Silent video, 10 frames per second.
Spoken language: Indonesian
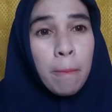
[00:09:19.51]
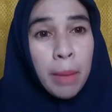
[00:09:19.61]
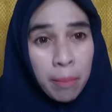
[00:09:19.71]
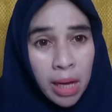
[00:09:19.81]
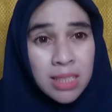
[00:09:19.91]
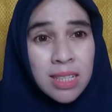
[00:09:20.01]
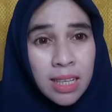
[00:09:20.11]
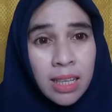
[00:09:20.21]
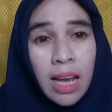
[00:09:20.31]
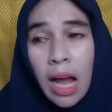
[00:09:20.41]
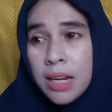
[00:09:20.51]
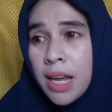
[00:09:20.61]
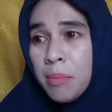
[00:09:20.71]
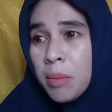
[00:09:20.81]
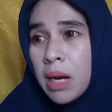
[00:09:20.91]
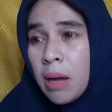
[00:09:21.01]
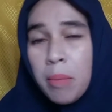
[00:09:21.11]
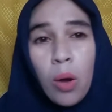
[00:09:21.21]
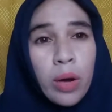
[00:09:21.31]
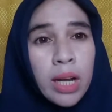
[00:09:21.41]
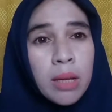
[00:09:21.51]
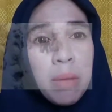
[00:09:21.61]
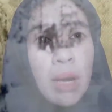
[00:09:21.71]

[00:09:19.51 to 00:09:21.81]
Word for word: Memang sih ada beberapa orang